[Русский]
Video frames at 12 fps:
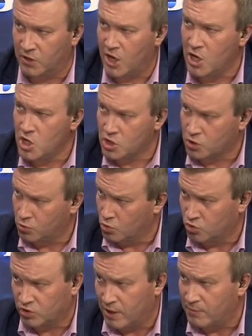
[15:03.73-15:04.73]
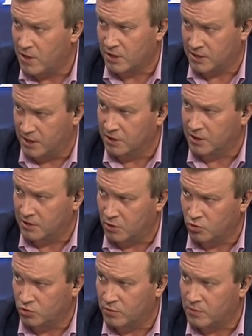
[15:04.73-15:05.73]
Вторичка тоже, там, наверное, цены
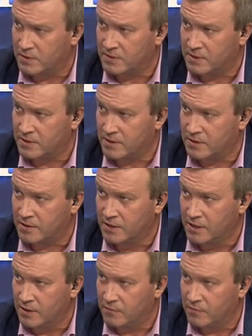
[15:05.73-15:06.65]
тоже за,